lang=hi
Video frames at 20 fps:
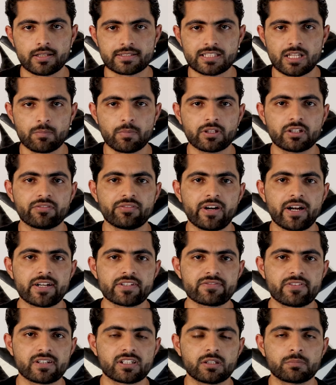असलम
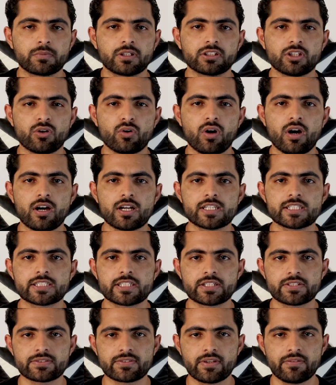फ्रेंड्स वेलकम करता हूँ आज
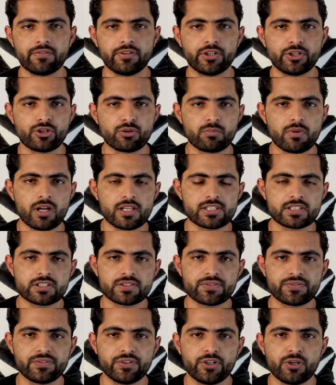की इस नए वीडियो में आज की
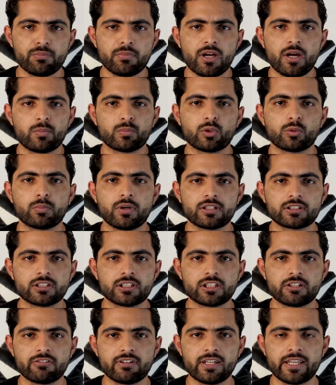इस वीडियो में हम लोग बात
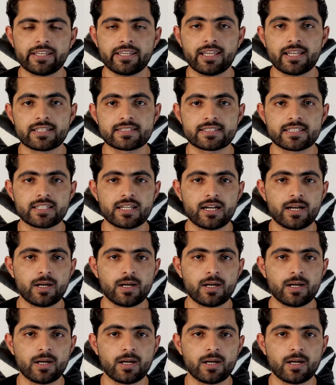करने वाले हैं कैसे